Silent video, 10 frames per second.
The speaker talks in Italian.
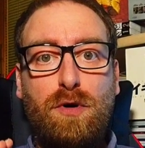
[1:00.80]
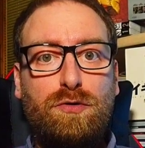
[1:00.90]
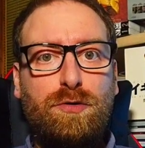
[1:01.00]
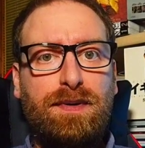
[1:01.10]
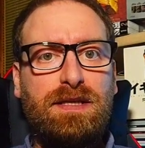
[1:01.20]

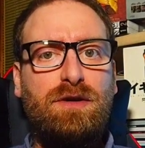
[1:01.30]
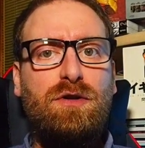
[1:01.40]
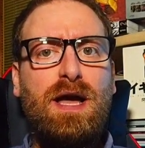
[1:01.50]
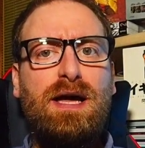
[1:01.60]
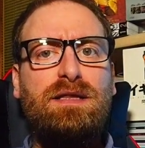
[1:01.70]
molto
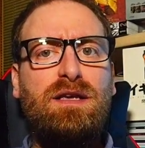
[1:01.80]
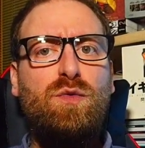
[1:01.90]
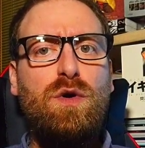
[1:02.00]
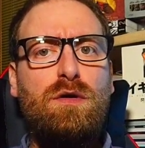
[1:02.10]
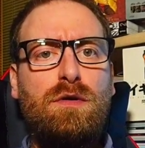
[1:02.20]
particolare di
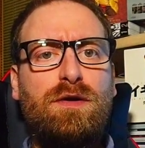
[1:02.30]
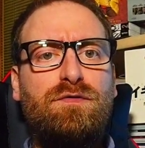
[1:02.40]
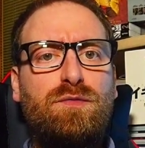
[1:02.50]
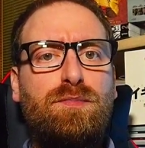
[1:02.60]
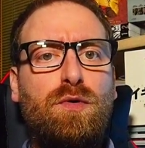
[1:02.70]
quello che
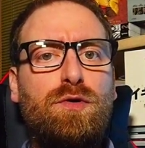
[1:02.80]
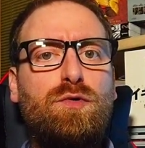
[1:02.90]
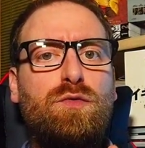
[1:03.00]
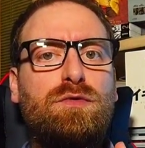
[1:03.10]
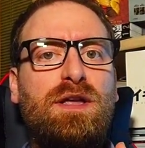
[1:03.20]
fu poi
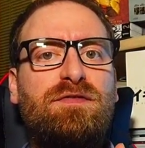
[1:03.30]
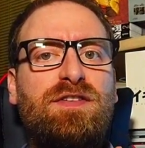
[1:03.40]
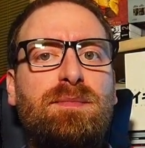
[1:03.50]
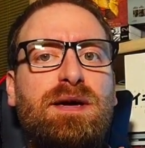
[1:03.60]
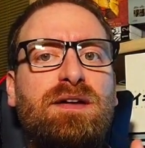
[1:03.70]
uno dei
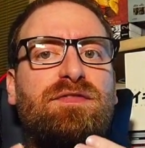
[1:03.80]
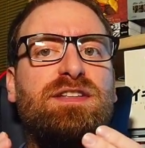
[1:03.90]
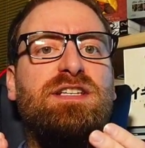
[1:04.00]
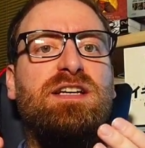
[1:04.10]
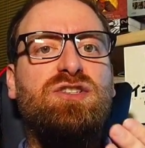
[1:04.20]
film che
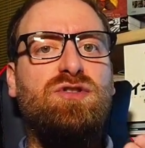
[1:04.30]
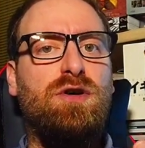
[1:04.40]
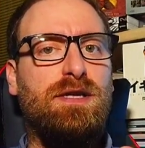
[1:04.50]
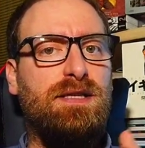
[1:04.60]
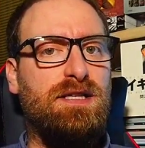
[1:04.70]
fece la
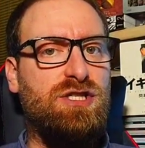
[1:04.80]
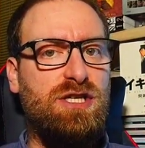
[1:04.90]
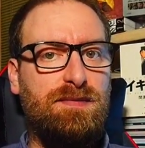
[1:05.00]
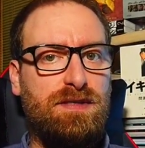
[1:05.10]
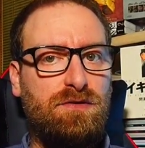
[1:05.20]
storia della
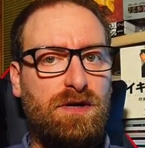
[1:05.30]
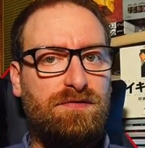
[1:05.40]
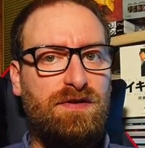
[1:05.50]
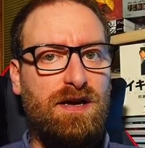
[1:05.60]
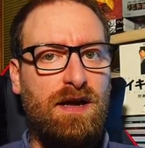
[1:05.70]

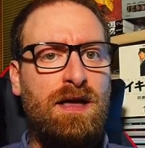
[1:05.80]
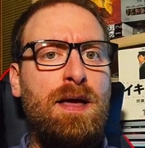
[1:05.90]
cinematografia.